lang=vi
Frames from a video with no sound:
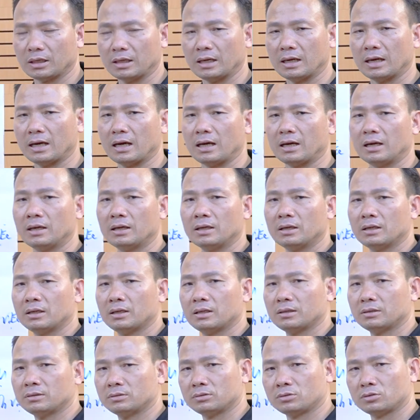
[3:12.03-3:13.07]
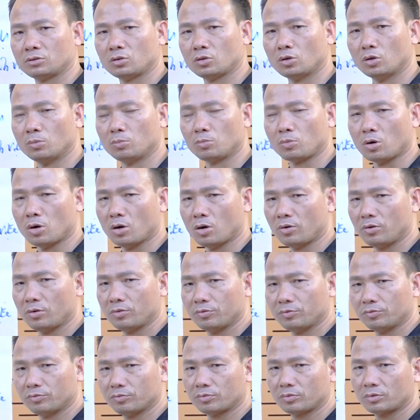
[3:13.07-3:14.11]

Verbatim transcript: là um, gồm có